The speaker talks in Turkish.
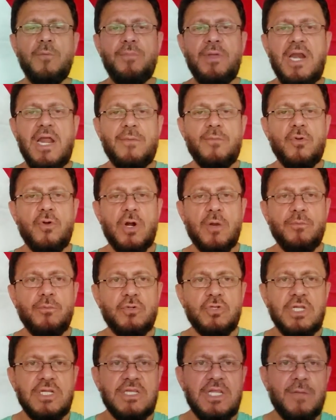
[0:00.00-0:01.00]
Bilemiyorum.
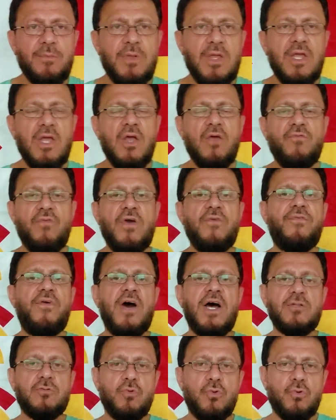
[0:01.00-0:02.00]
Burada tabi
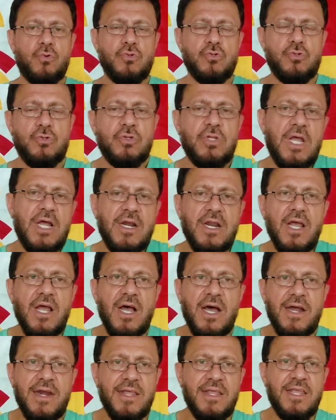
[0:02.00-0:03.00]
vefa duygusundan
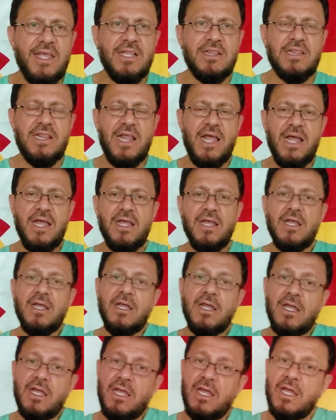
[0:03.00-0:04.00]
hareketle
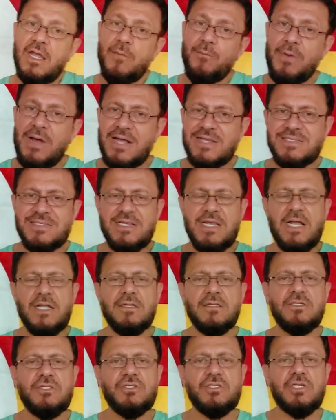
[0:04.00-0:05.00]
e, bazı
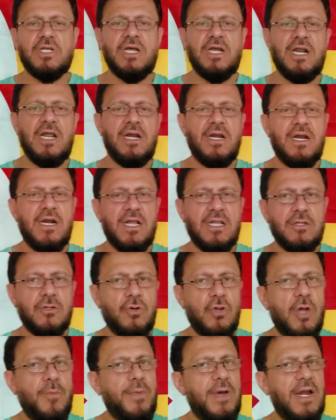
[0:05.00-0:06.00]
yanlış kararlar
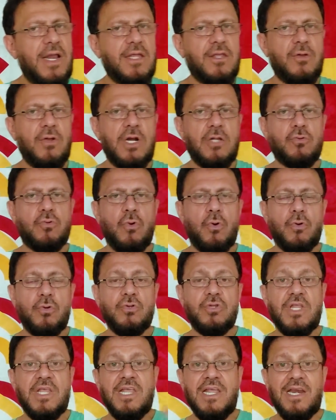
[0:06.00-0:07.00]
alınıyor. Bana göre
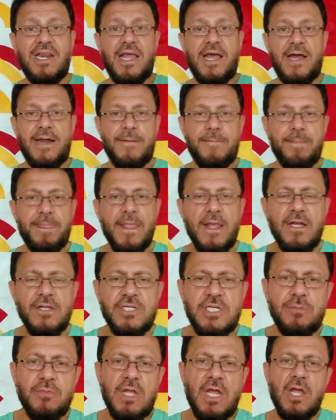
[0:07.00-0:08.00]
doğru değil yani.
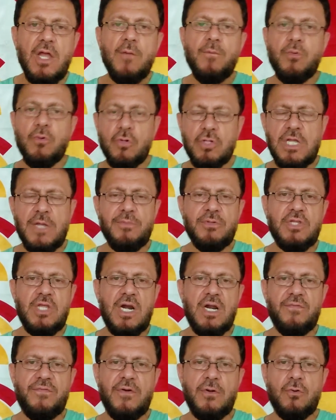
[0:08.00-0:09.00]
Şimdi bunu da bir
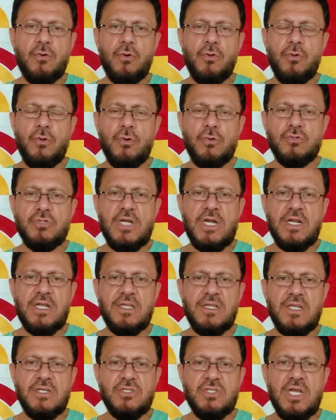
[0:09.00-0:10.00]
tarafa koyuyoruz
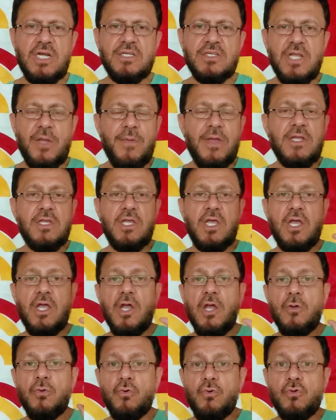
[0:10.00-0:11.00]
arkadaşlar. Demek ki
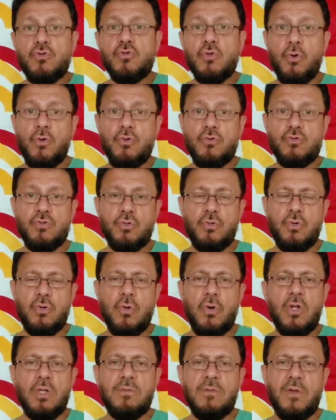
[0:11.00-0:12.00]
3
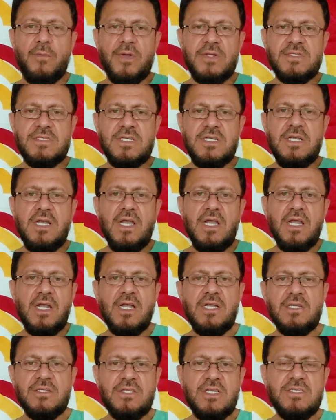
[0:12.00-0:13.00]
oyuncunun olmaması
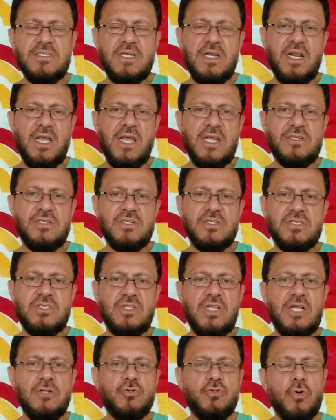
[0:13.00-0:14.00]
Galatasaray
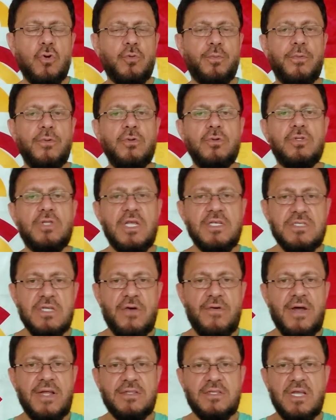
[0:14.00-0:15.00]
açısından çok büyük
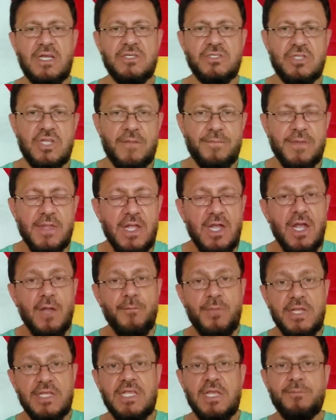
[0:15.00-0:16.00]
dezavantajdı.
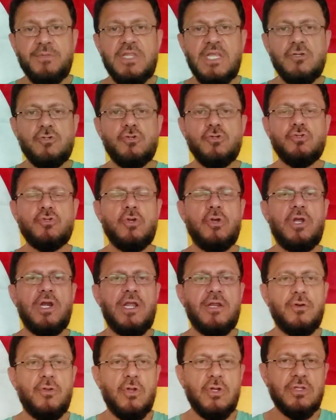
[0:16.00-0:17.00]
Peki bir de şu
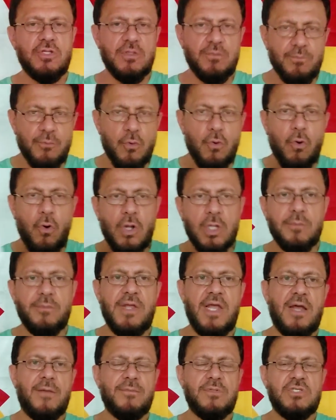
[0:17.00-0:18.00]
söyleniyor ki bu
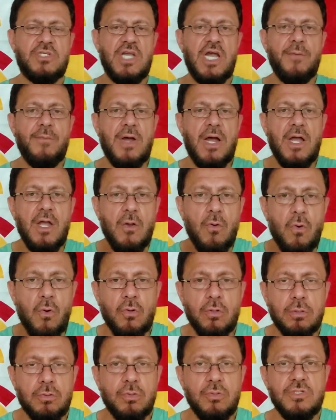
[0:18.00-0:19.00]
olmayan bir şey ama
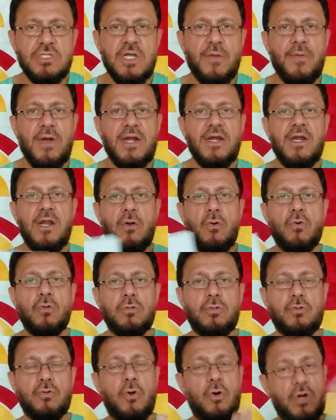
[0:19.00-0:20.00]
olduğu zaman ne
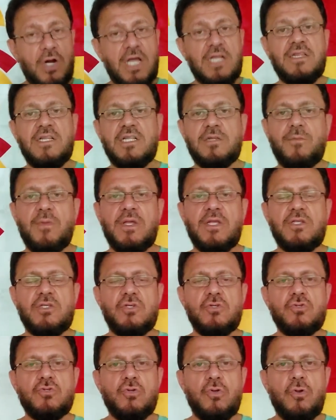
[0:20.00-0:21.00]
olur onu anlatmak
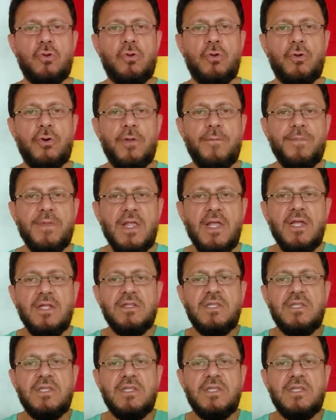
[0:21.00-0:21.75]
için söylüyorum.